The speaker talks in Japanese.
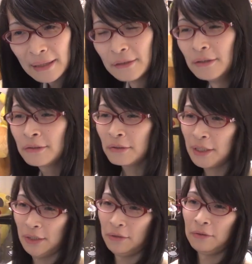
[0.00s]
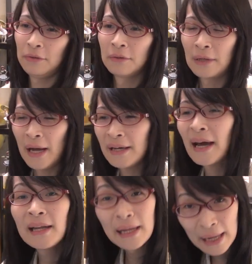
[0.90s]
で売る時のことを買い
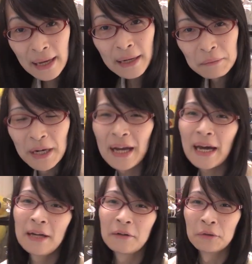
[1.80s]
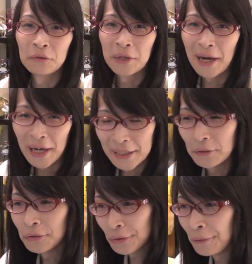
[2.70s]
替えでねもう買い替えることを考え
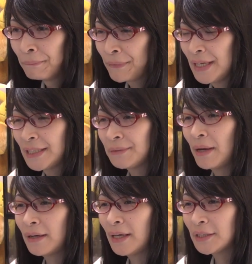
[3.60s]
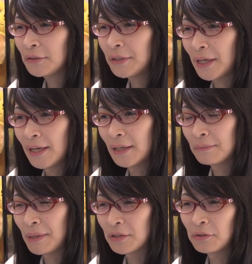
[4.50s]
ておくと一番賢い買い
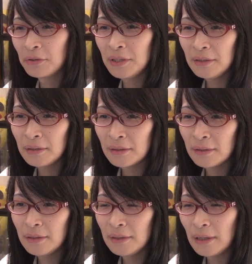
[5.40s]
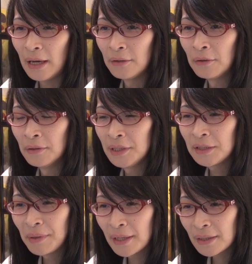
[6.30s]
方パソコンのあの
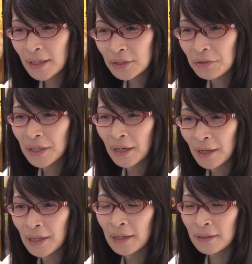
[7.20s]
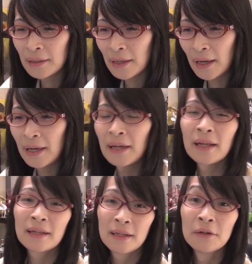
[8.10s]
一番賢い考えか買い
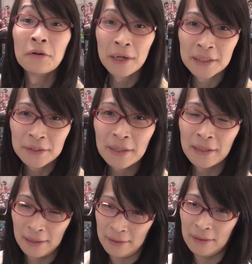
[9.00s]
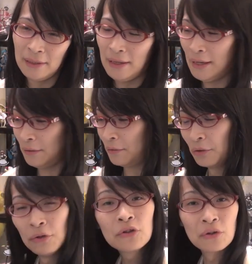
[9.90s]
方っていうのは実はあの
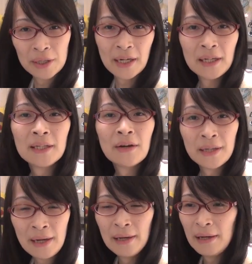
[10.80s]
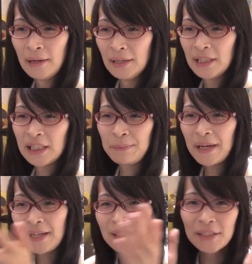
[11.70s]
このノートに限ってはね一
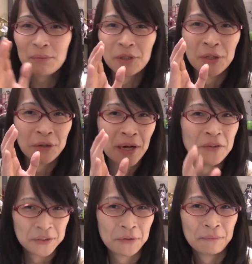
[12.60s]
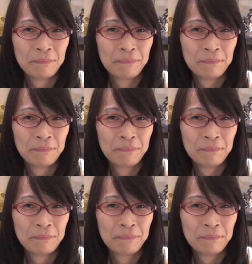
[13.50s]
番安いモデルを買うんですよ